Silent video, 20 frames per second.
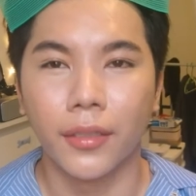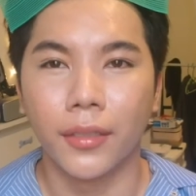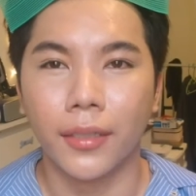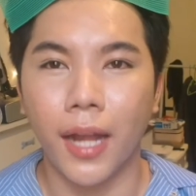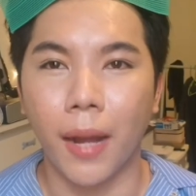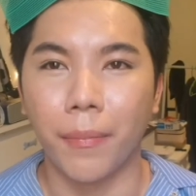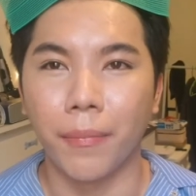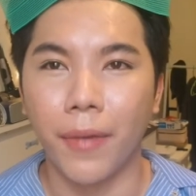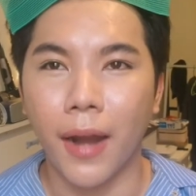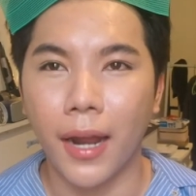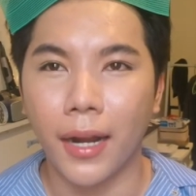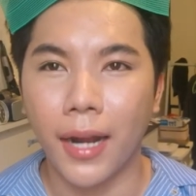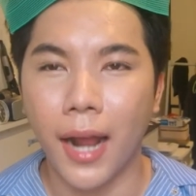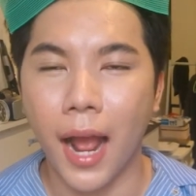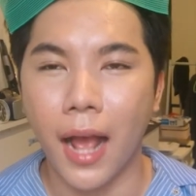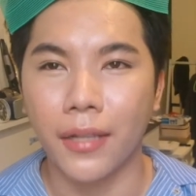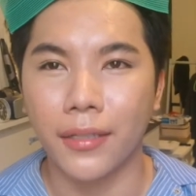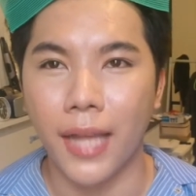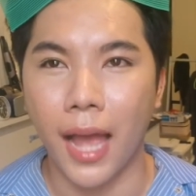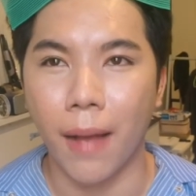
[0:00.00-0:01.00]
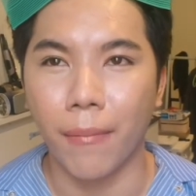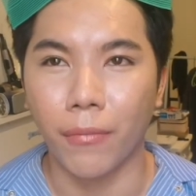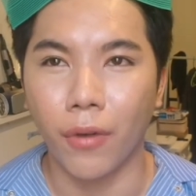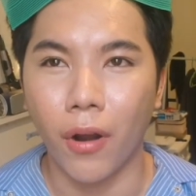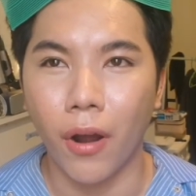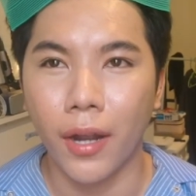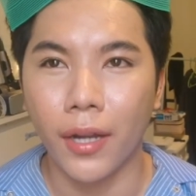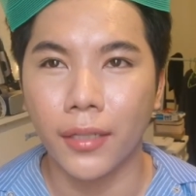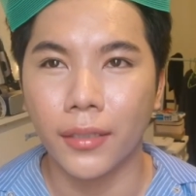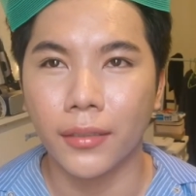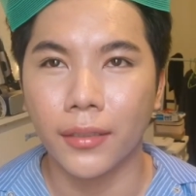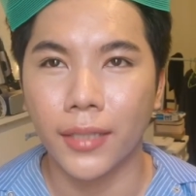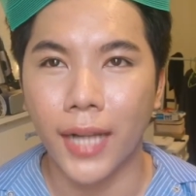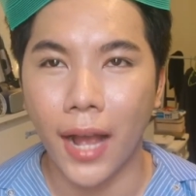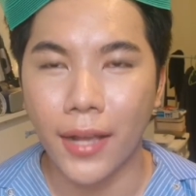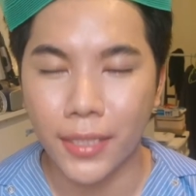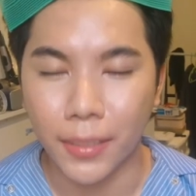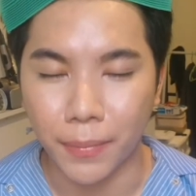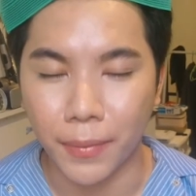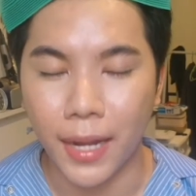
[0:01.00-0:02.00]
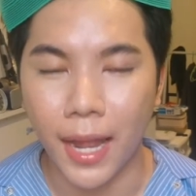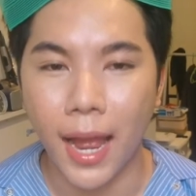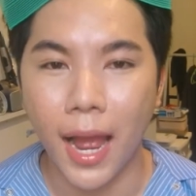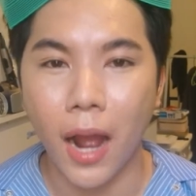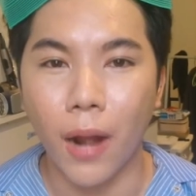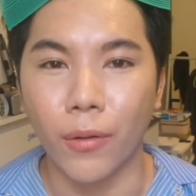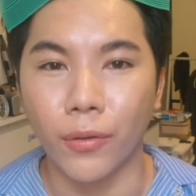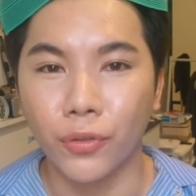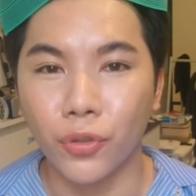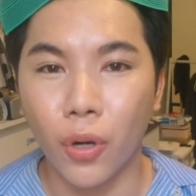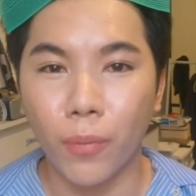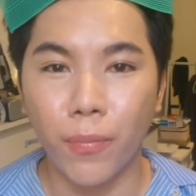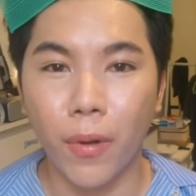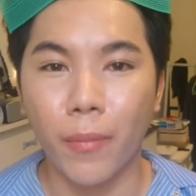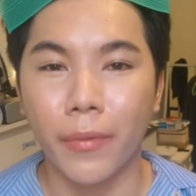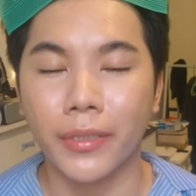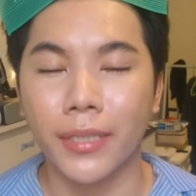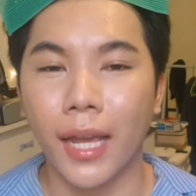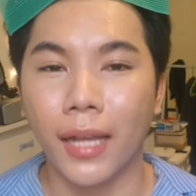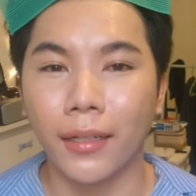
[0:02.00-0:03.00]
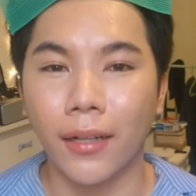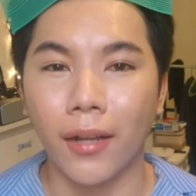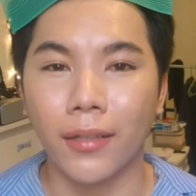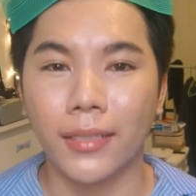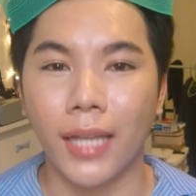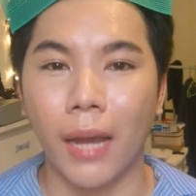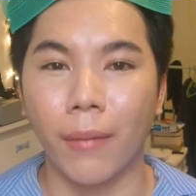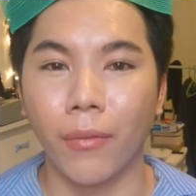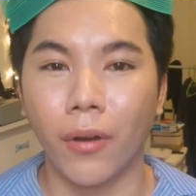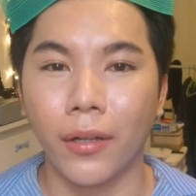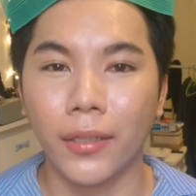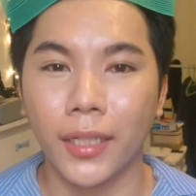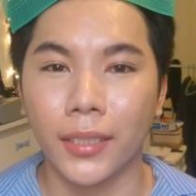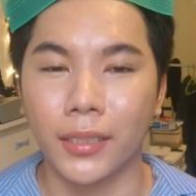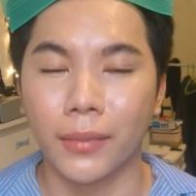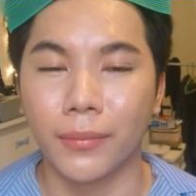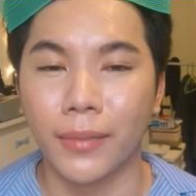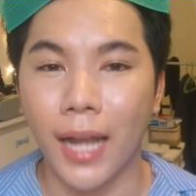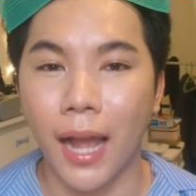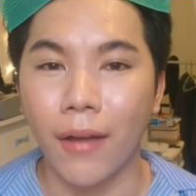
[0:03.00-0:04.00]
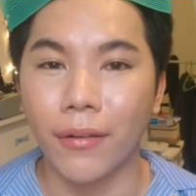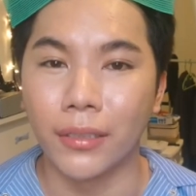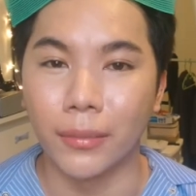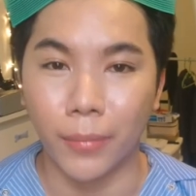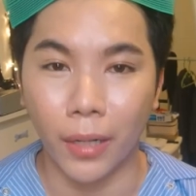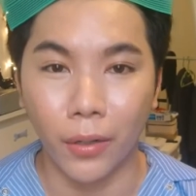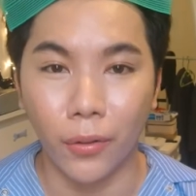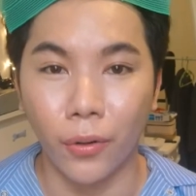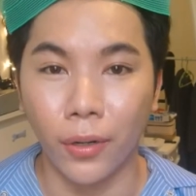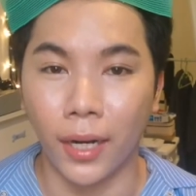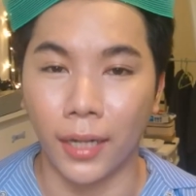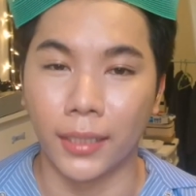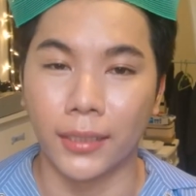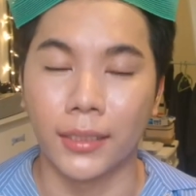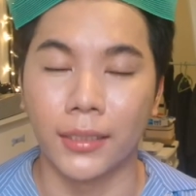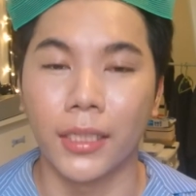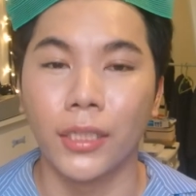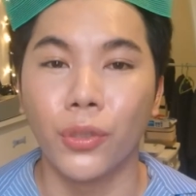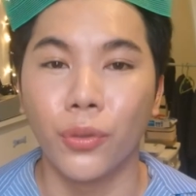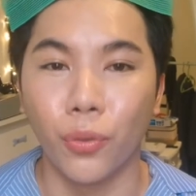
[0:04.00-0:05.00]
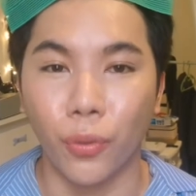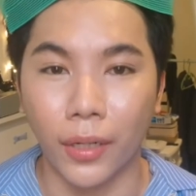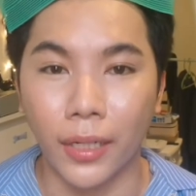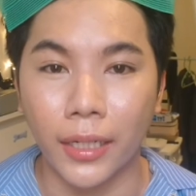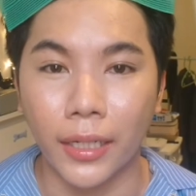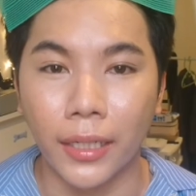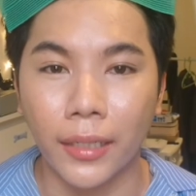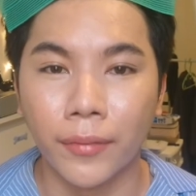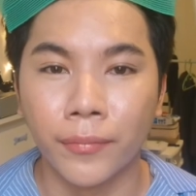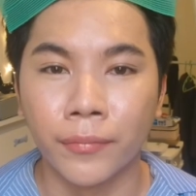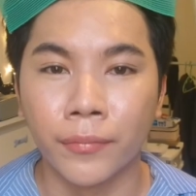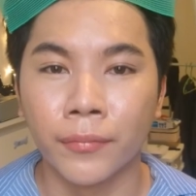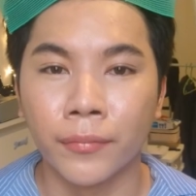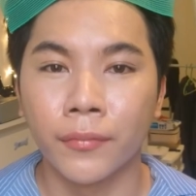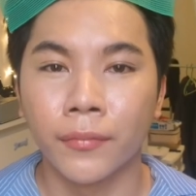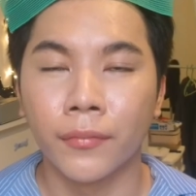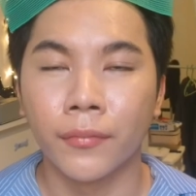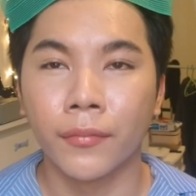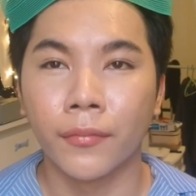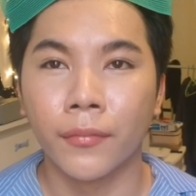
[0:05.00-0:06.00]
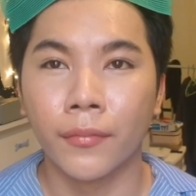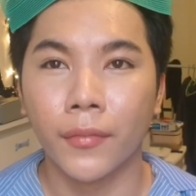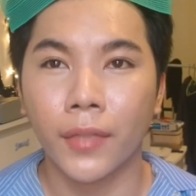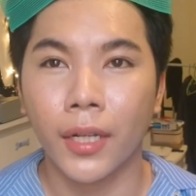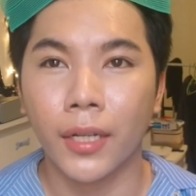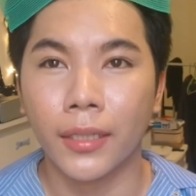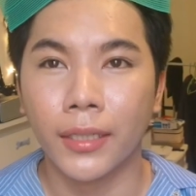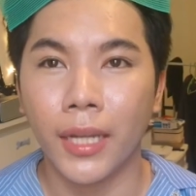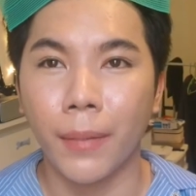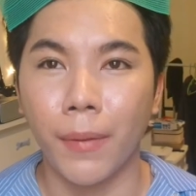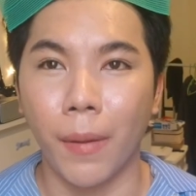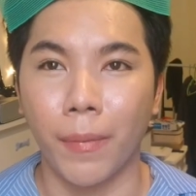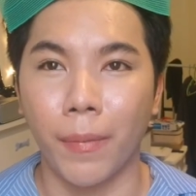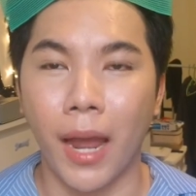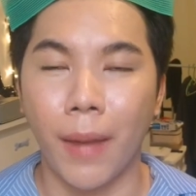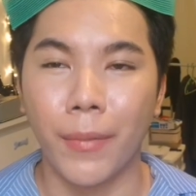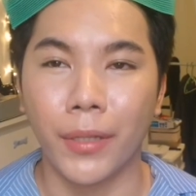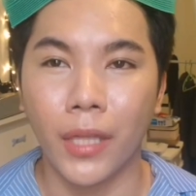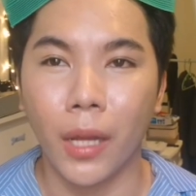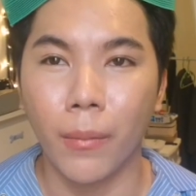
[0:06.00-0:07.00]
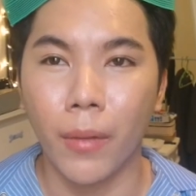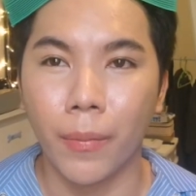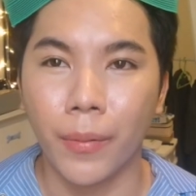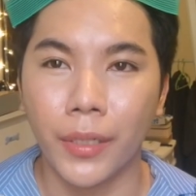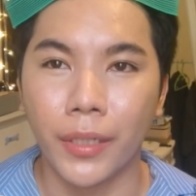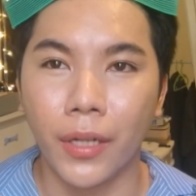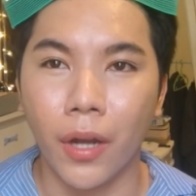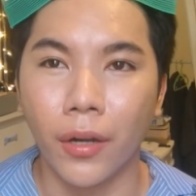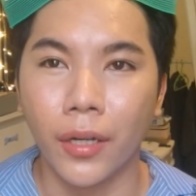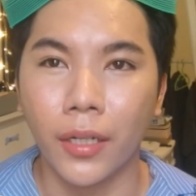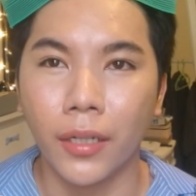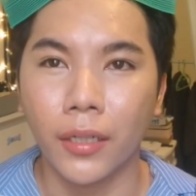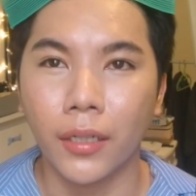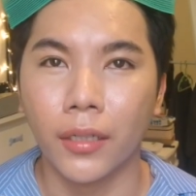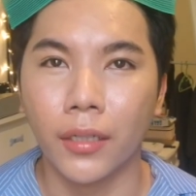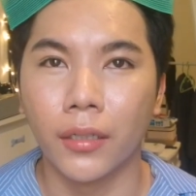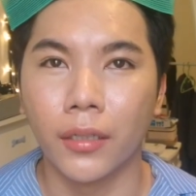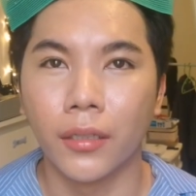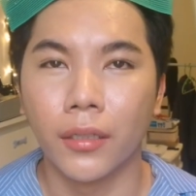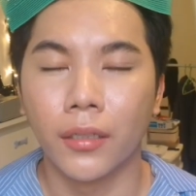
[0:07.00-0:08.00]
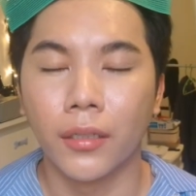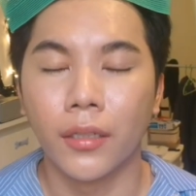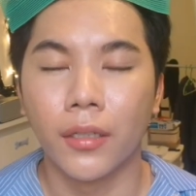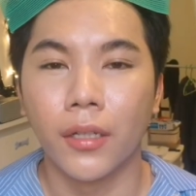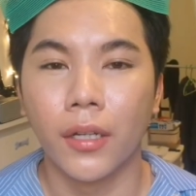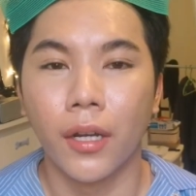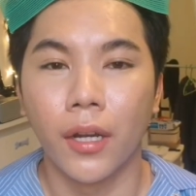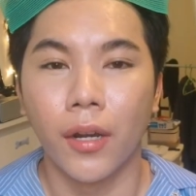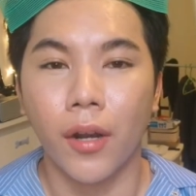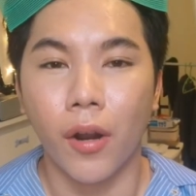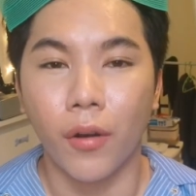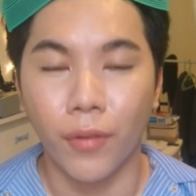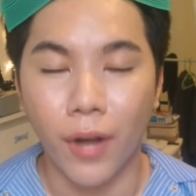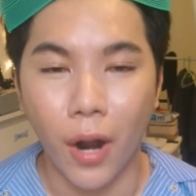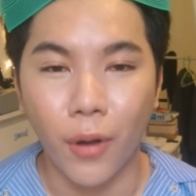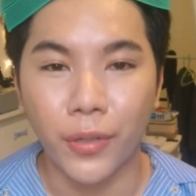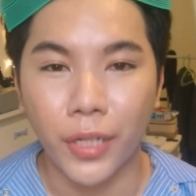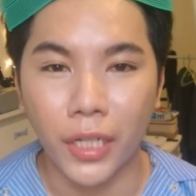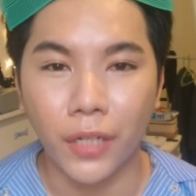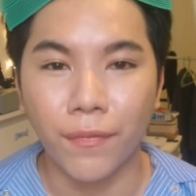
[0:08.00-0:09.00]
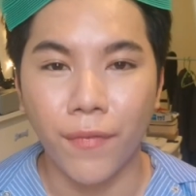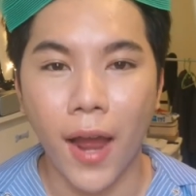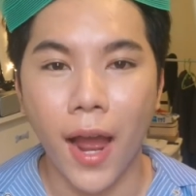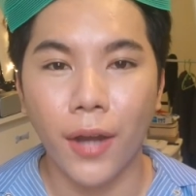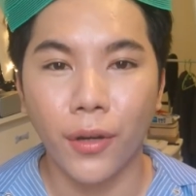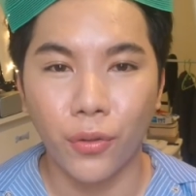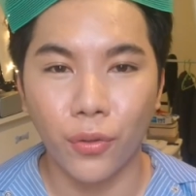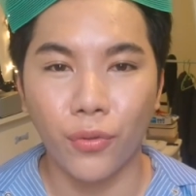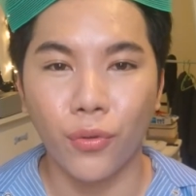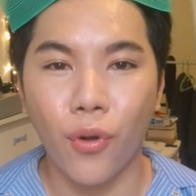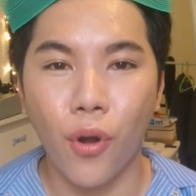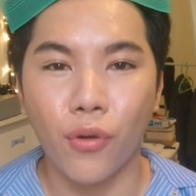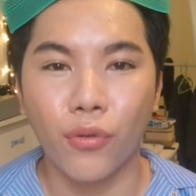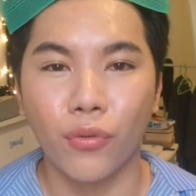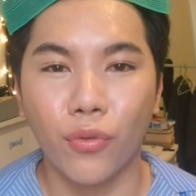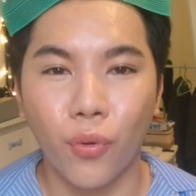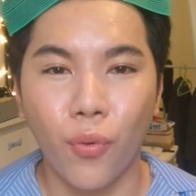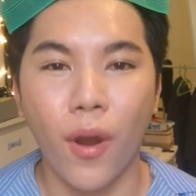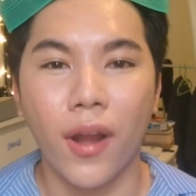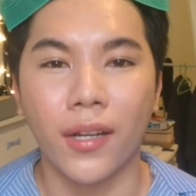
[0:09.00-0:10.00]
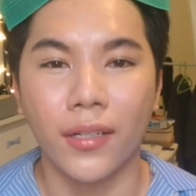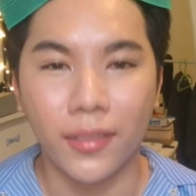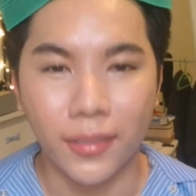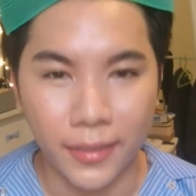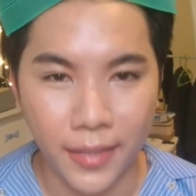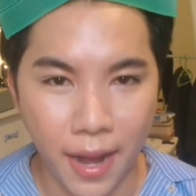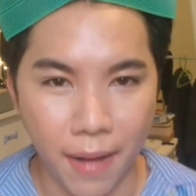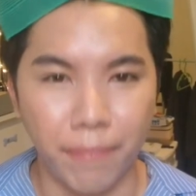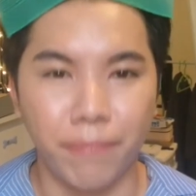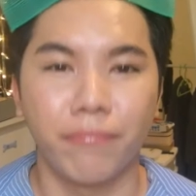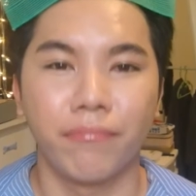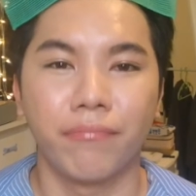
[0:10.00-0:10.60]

กับราคา 399 ช่วงโปรโมชั่นก็379หรือบางคนอาจจะซื้อได้ถูกกว่านี้ เทียบกับการไม่ต้องไปพรีออเดอร์เราคิดว่าทุกคนควรเจ็บ